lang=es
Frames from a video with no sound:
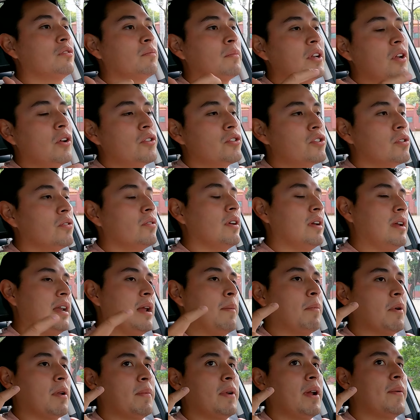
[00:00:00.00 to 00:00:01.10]
2008 en
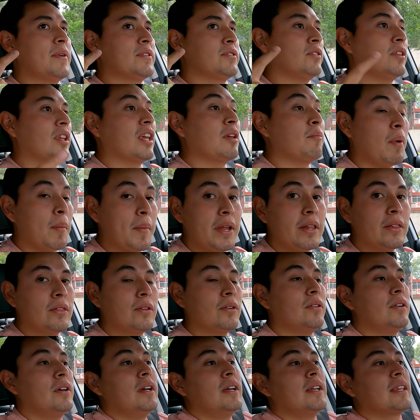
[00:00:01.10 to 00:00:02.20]
la primera versión de
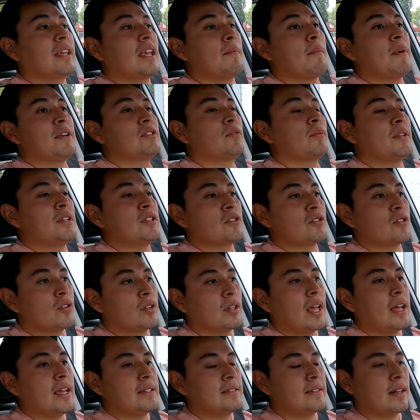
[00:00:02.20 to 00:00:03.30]
equipamiento que más o menos
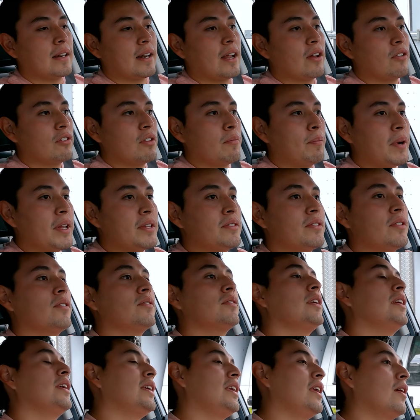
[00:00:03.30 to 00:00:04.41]
ronda este rango de
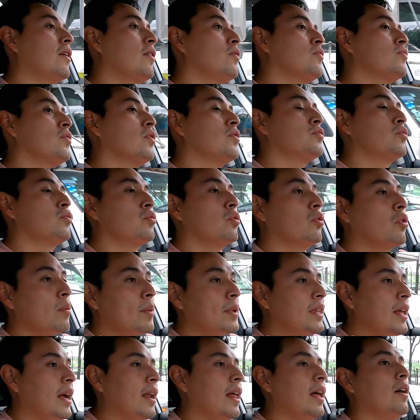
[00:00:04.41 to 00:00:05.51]
precios, incluso Suzuki
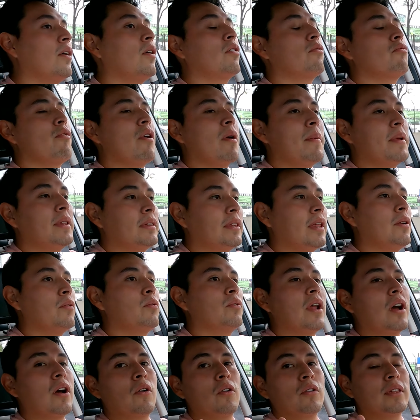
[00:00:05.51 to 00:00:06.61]
Vitara o nuevamente
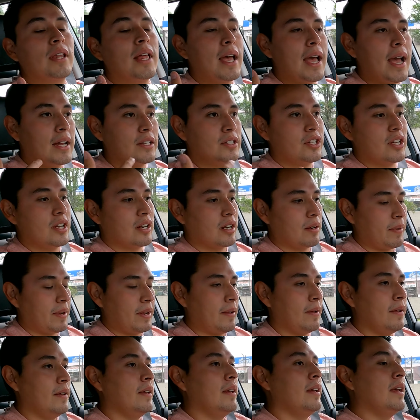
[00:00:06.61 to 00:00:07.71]
una Honda
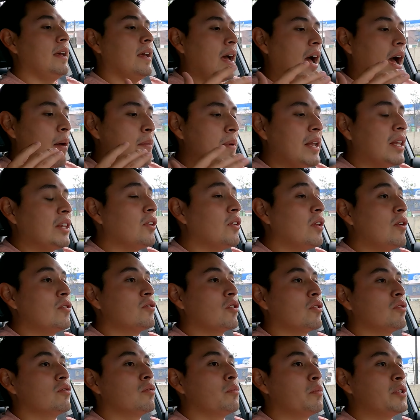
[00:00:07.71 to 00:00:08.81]
HRB. Hablando de
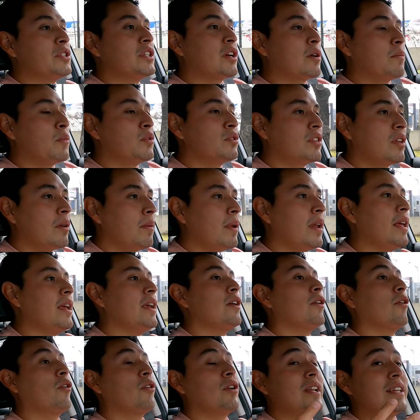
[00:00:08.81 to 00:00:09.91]
los consumos de
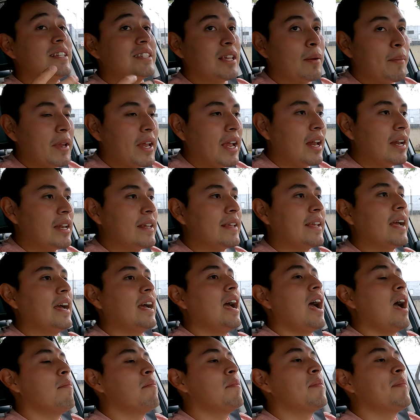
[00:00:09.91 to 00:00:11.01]
combustible, con esta
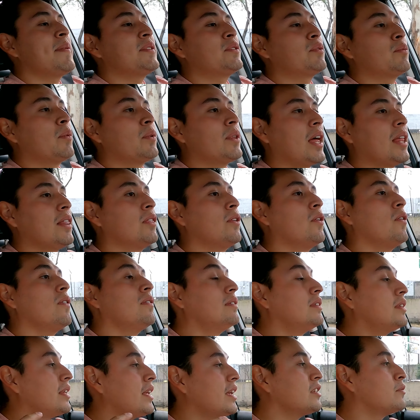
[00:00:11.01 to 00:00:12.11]
mecánica a mí me estuvo dando
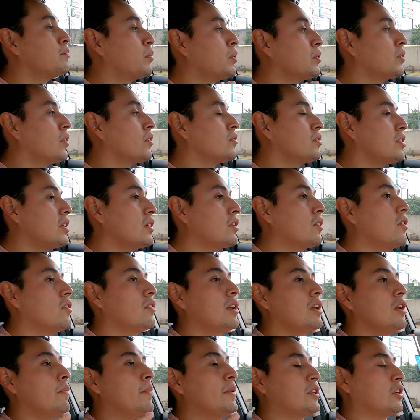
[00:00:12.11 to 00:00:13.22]
10.5
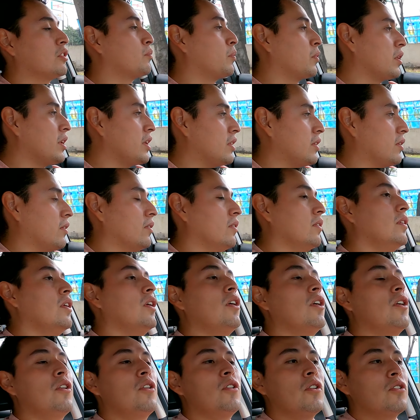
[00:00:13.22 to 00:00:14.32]
km por litro.
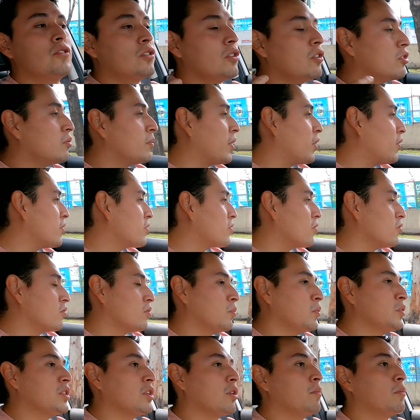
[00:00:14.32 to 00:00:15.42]
No son los mejores
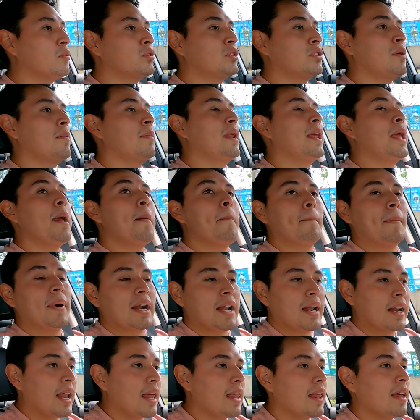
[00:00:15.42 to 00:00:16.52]
consumos de combustible
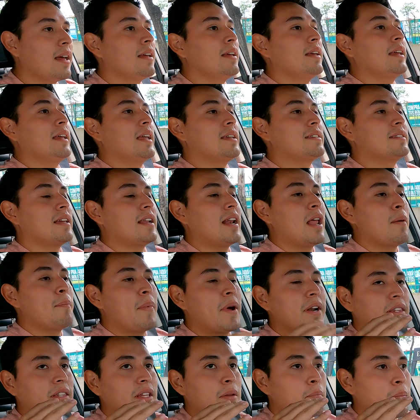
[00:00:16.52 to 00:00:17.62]
para nada, está en la
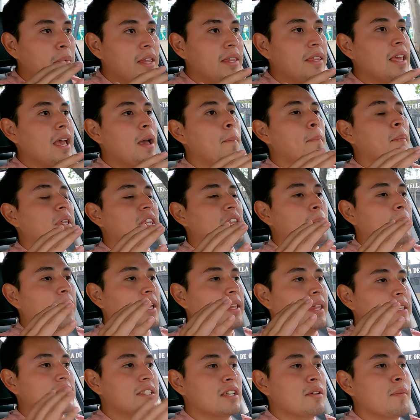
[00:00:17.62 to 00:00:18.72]
parte media, media
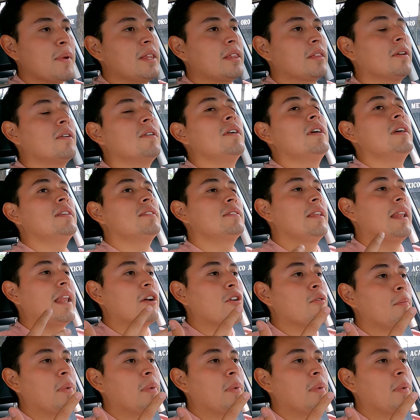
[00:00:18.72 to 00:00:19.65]
baja del segmento, si la